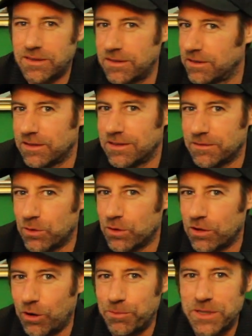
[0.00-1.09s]
äh, und
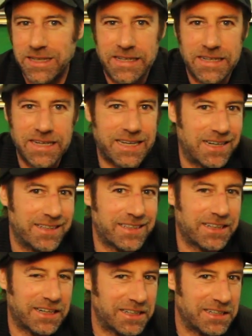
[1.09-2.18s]
auch mit den
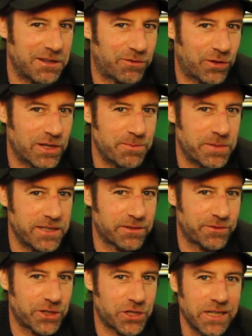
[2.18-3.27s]
Nicklichkeiten hier von
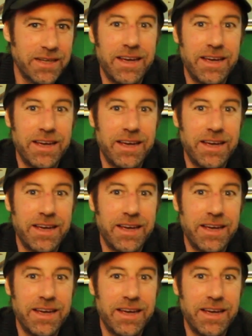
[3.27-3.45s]
Ibisevic.